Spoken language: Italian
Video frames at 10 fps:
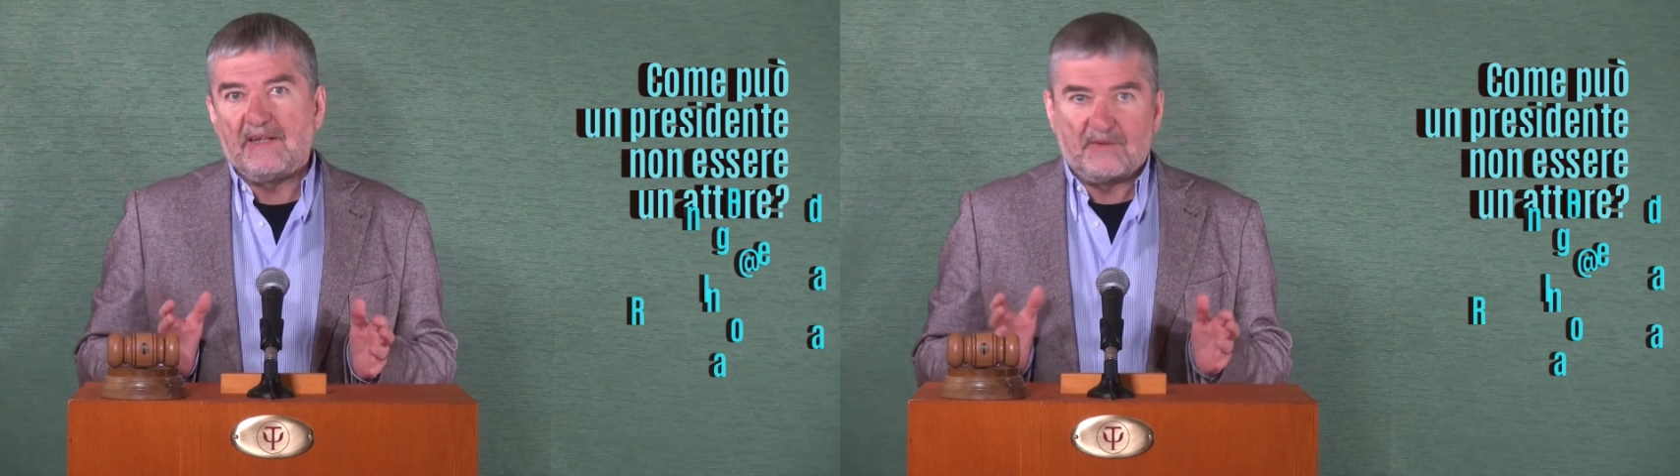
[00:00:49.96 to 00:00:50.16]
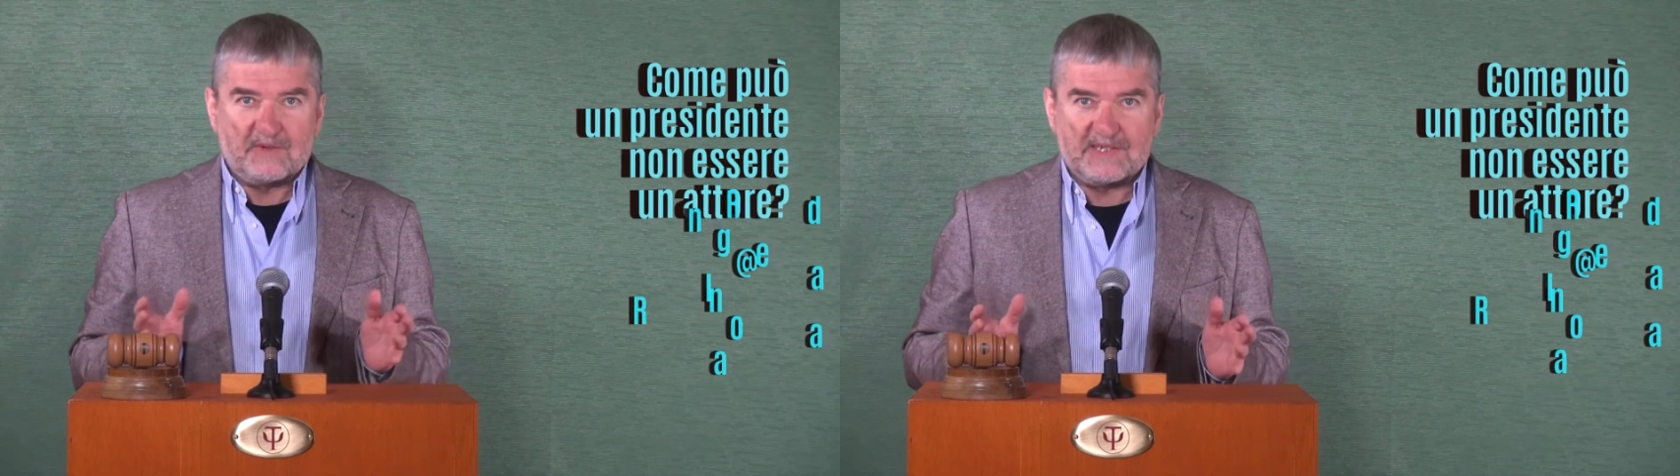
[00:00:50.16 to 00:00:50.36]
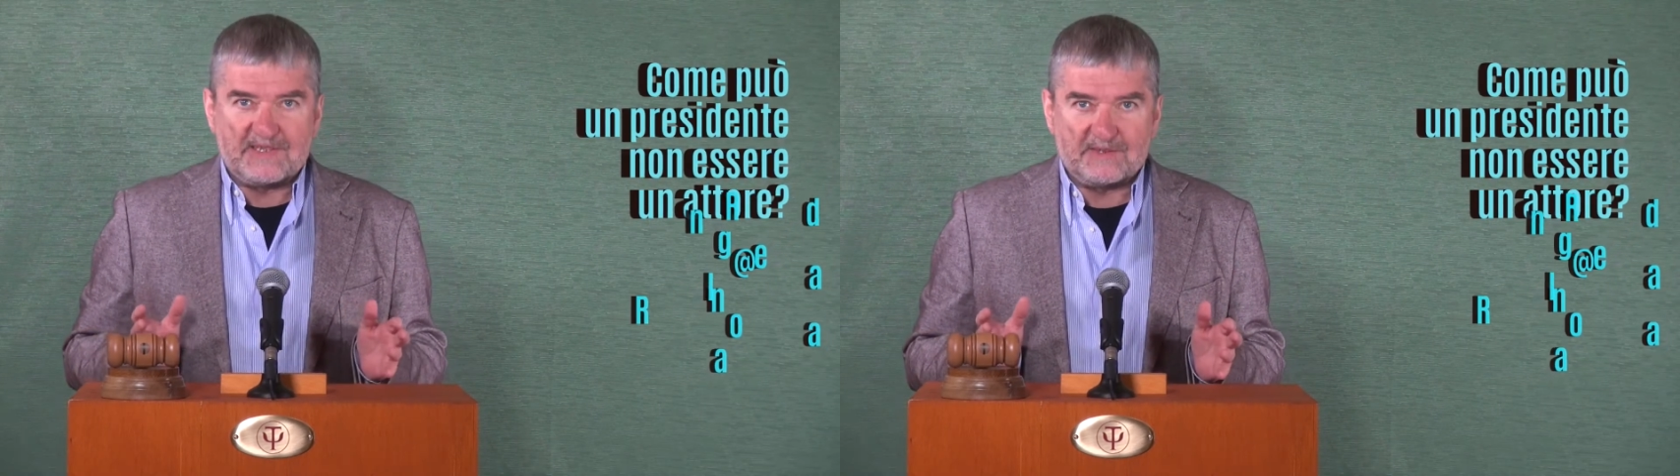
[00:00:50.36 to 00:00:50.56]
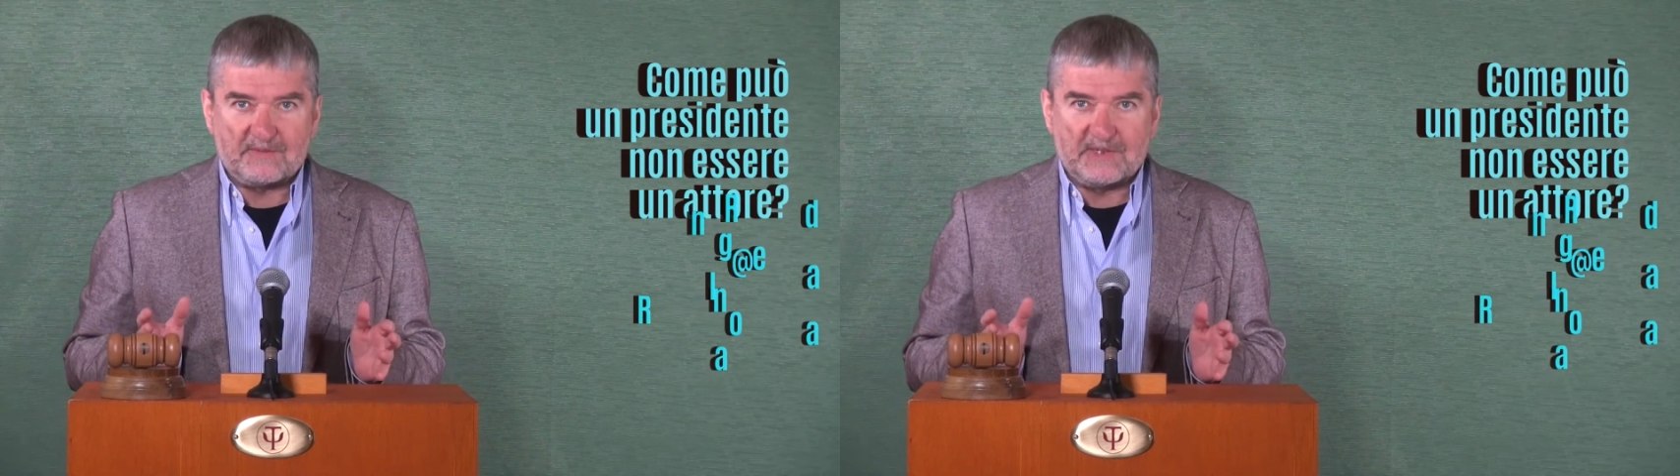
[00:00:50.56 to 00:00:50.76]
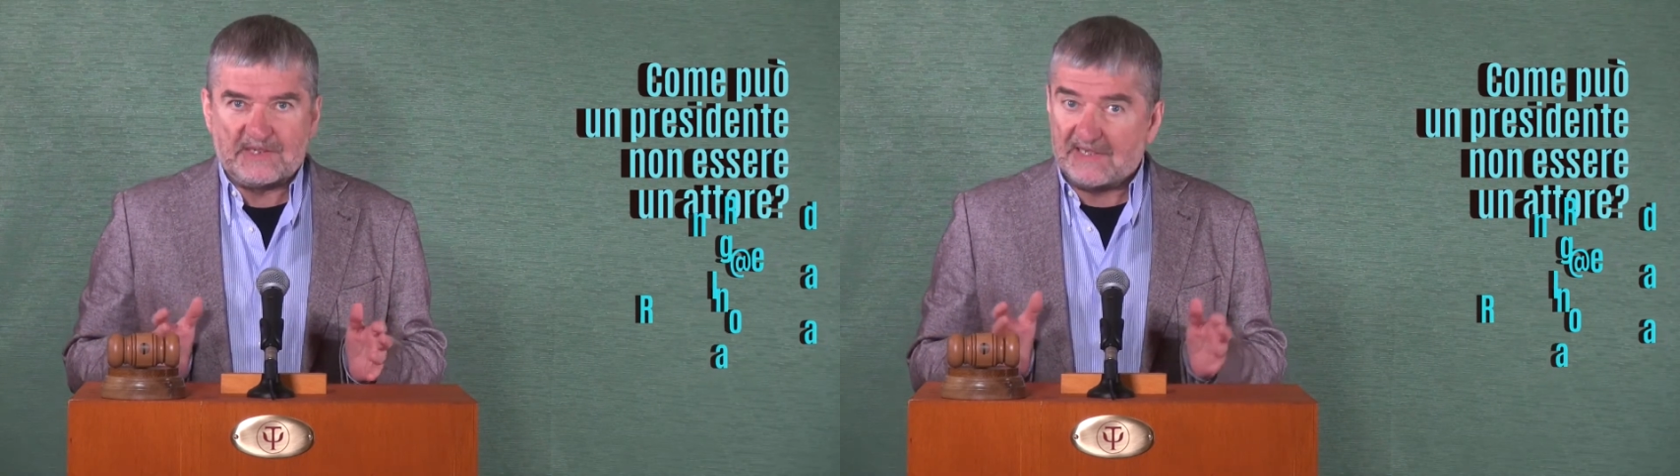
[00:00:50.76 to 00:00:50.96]
non è
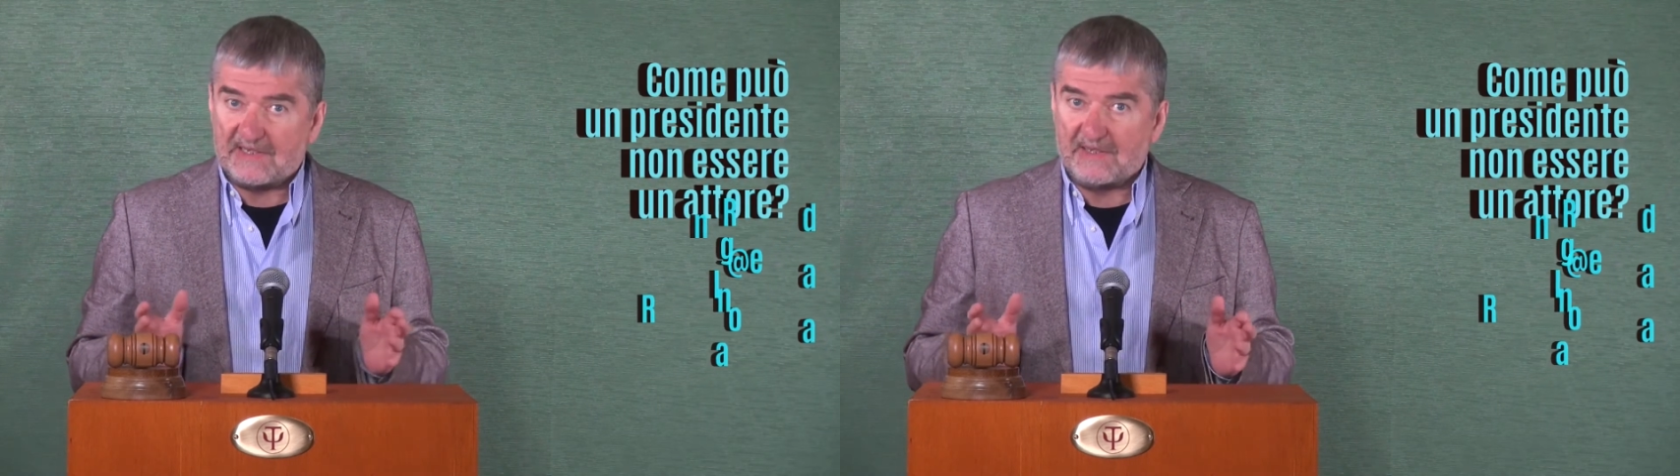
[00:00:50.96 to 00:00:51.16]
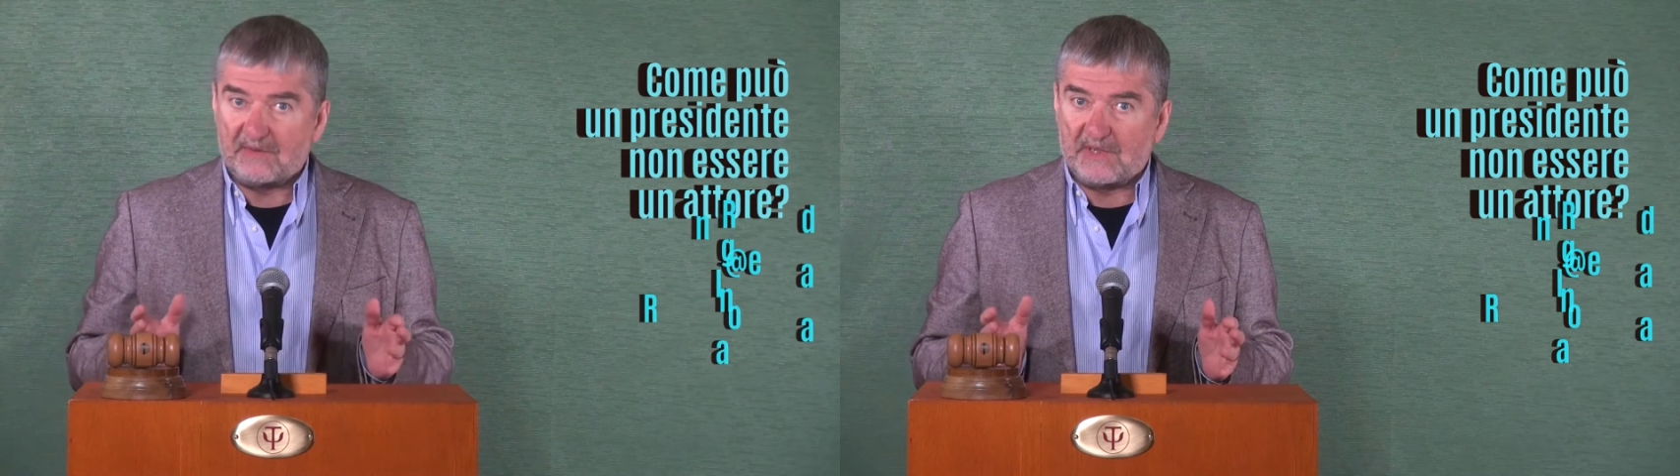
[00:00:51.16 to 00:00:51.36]
statunitense,